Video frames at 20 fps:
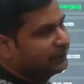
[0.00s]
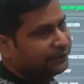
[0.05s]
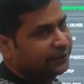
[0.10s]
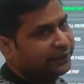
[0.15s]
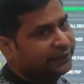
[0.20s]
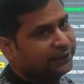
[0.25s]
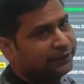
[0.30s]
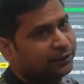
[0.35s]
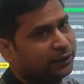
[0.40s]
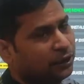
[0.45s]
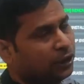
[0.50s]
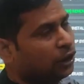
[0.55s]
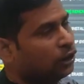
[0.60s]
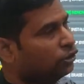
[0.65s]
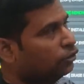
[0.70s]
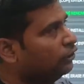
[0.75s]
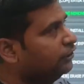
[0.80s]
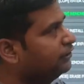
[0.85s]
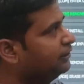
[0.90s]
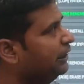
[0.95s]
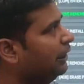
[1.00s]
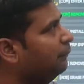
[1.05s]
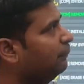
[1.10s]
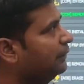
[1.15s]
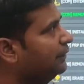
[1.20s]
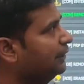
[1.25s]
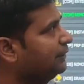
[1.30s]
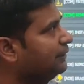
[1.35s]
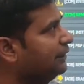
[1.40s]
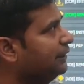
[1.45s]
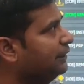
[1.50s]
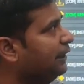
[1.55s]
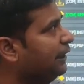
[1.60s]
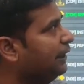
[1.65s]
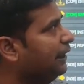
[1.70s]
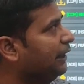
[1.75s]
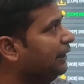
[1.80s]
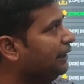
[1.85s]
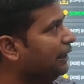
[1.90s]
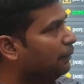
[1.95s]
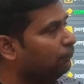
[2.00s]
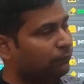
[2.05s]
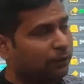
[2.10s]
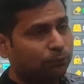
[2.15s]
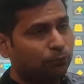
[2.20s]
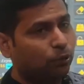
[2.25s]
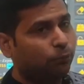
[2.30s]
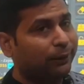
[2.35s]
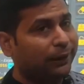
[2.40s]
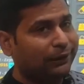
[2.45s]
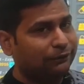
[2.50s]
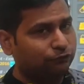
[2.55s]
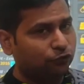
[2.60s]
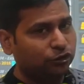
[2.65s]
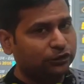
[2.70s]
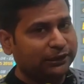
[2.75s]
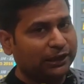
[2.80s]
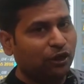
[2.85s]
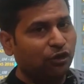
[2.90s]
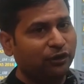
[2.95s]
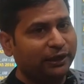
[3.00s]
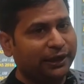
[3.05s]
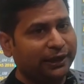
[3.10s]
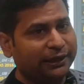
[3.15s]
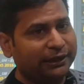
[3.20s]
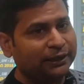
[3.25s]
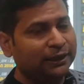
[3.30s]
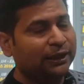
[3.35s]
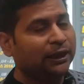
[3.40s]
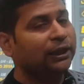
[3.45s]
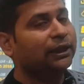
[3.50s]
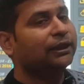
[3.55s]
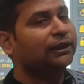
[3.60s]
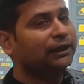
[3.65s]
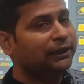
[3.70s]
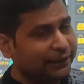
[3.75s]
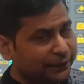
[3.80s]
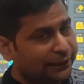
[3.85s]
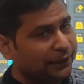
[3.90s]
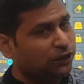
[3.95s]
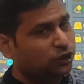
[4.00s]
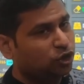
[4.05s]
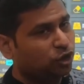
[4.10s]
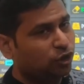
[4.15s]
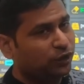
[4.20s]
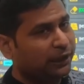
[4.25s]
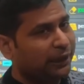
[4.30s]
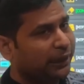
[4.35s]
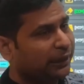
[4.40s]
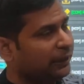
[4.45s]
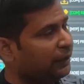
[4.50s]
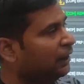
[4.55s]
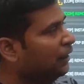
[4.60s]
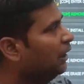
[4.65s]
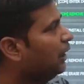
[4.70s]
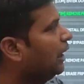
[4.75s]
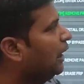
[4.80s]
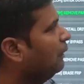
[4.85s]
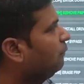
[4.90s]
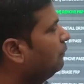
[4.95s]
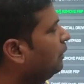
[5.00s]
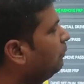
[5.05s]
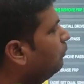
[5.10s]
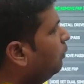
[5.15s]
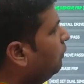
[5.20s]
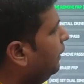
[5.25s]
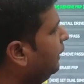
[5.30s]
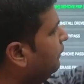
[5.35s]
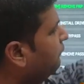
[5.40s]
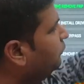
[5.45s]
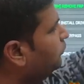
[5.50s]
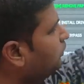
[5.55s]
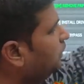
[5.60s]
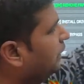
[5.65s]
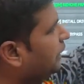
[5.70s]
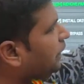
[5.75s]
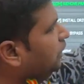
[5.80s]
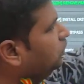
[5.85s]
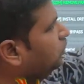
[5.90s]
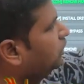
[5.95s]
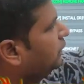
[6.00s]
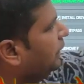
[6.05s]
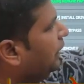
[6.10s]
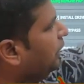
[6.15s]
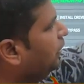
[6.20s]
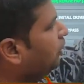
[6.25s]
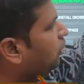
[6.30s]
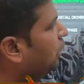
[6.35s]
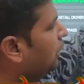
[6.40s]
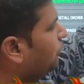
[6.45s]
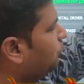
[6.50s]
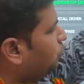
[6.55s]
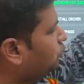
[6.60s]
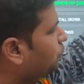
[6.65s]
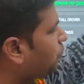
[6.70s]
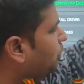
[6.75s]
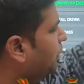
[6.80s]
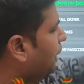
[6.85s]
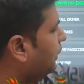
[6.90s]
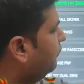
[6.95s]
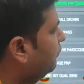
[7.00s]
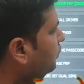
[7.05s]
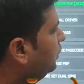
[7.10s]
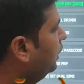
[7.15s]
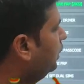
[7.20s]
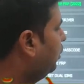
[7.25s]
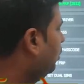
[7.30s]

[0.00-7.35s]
आ जाएगी तो इससे ये पता चल जाएगा कि आपका मोबाइल फोन क्या हो गया है कनेक्ट हो गया है आपका मोबाइल फोन कनेक्ट हो जाएगा और आप उस मोबाइल फोन का